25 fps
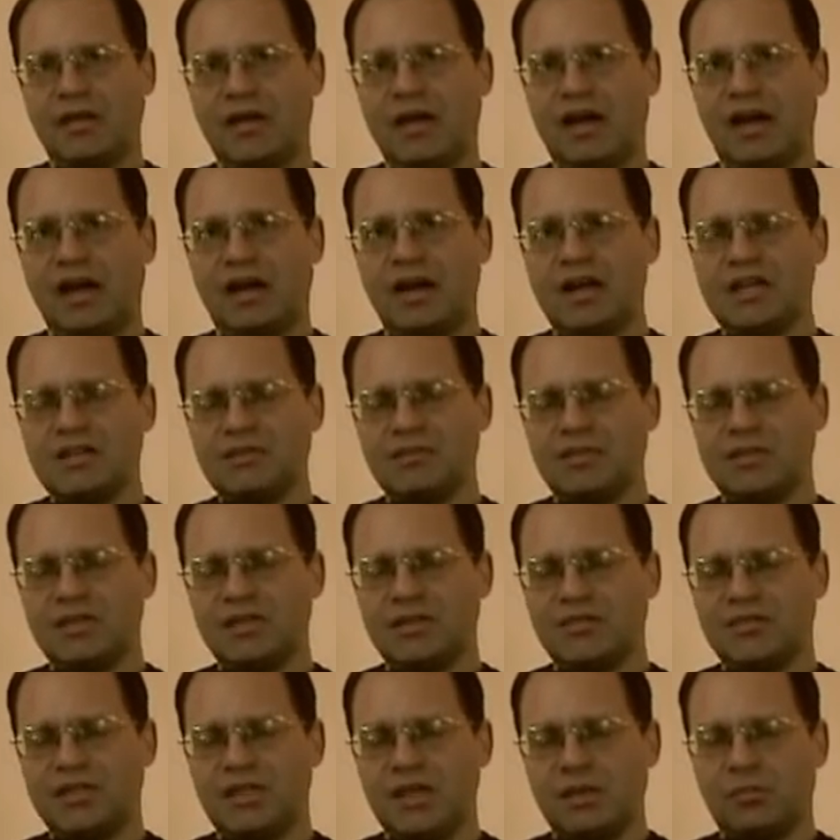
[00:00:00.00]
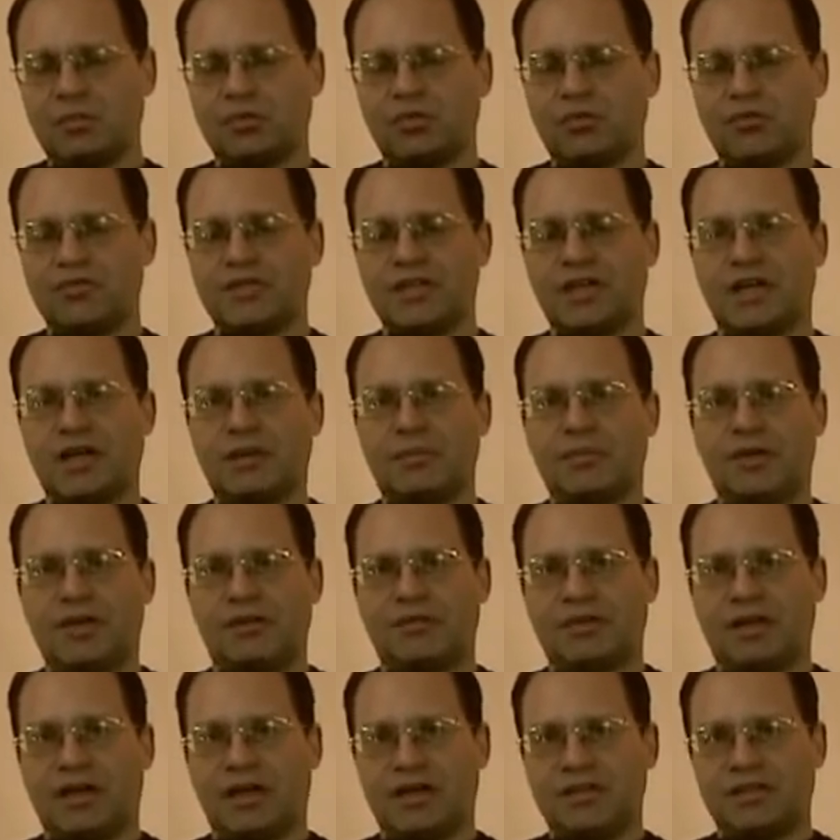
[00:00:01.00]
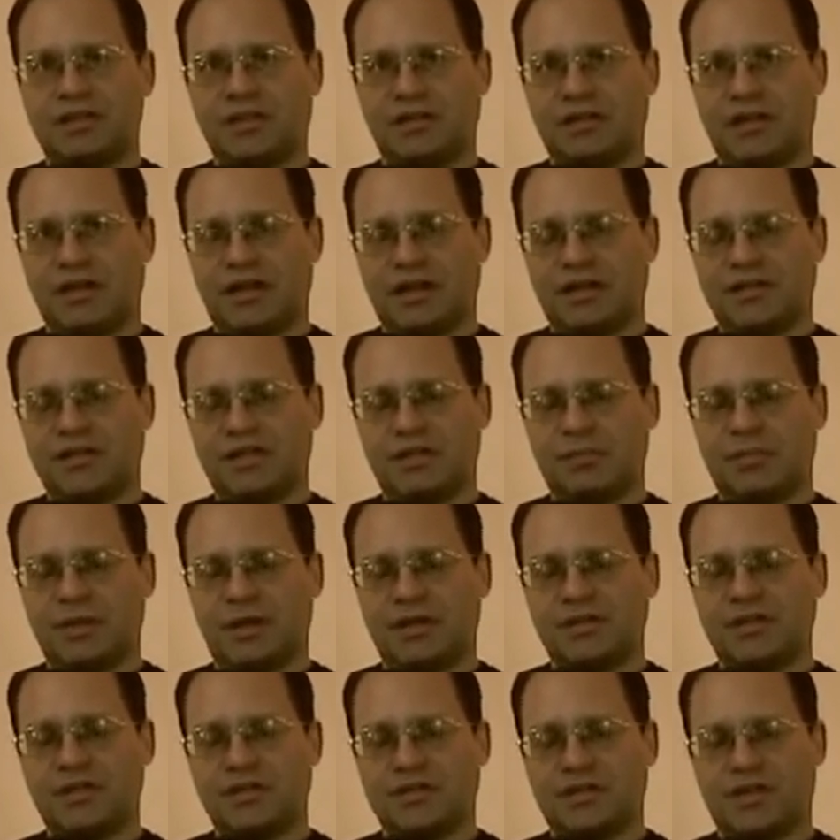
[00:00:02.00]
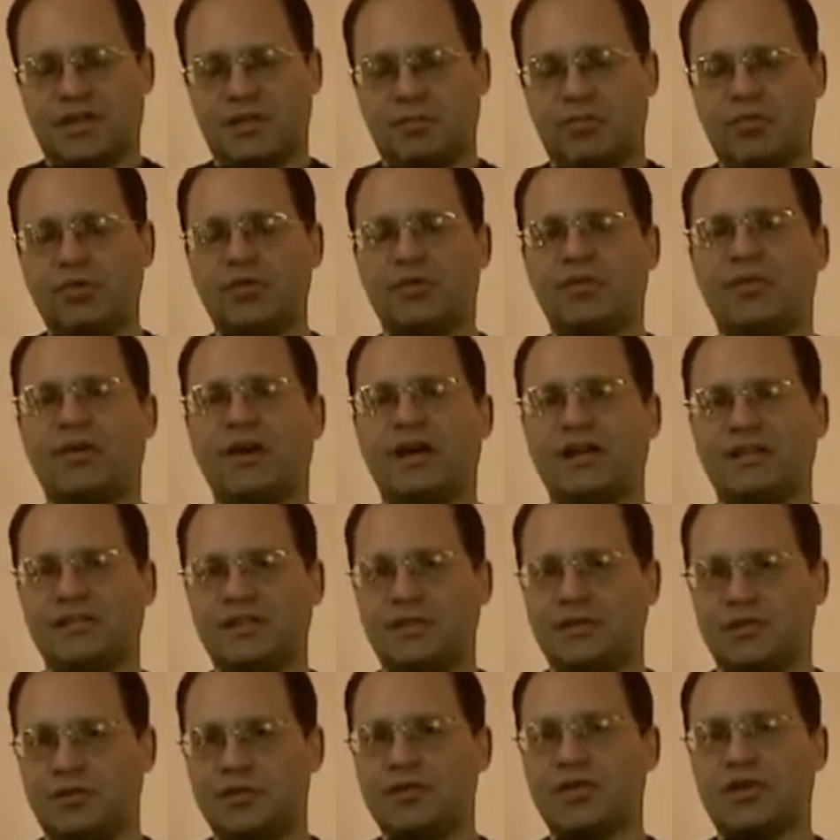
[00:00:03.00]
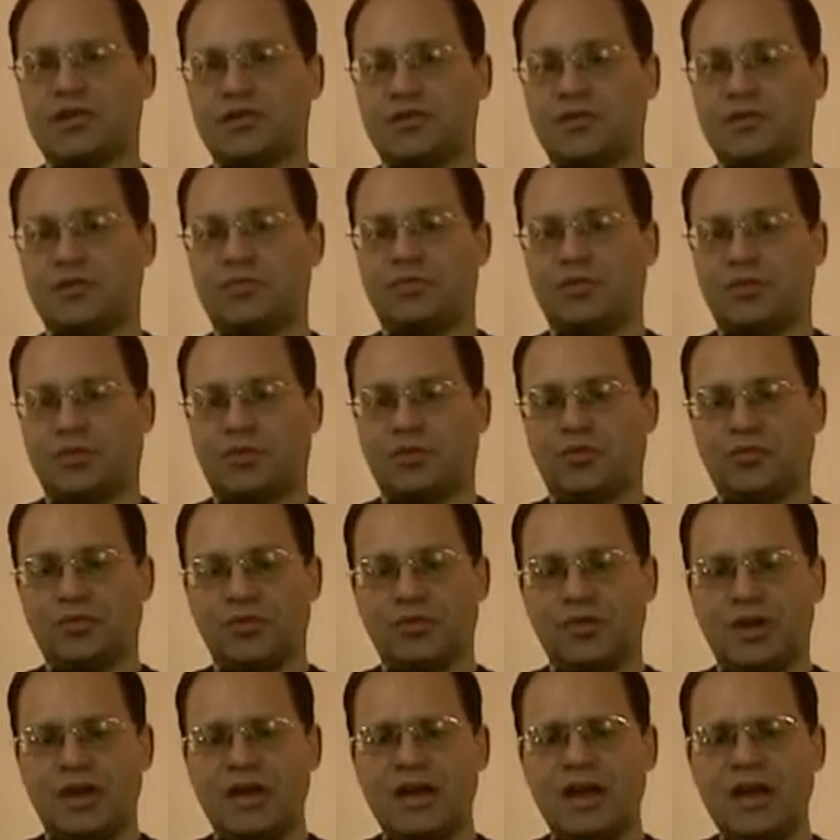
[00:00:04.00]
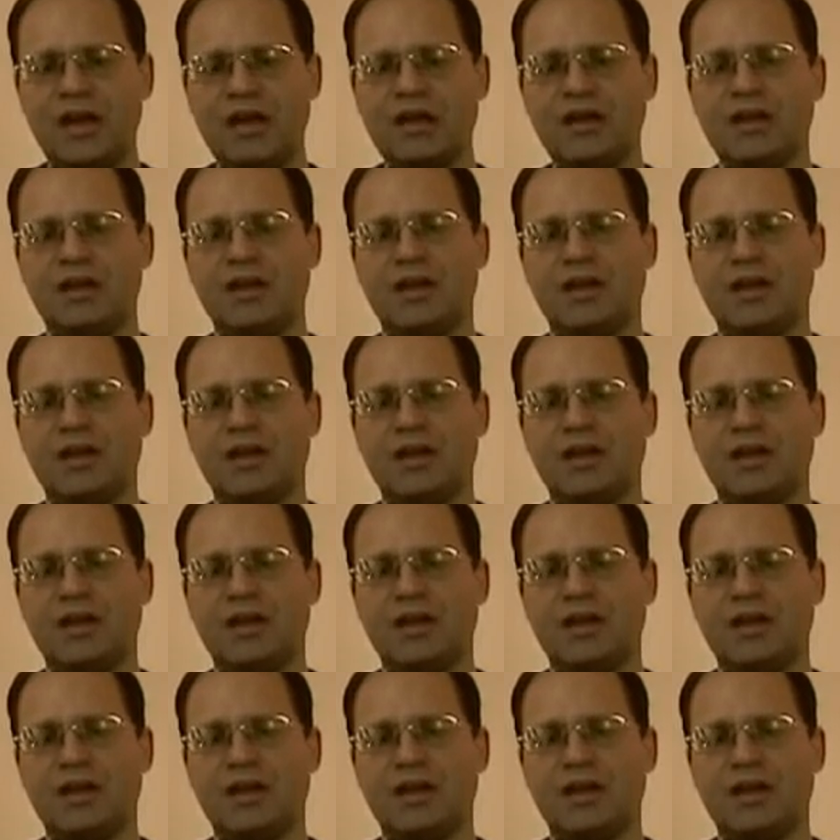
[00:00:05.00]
Оказывается, всем, кто в декабре выходил на акции протеста и будет выходить сейчас 4 февраля,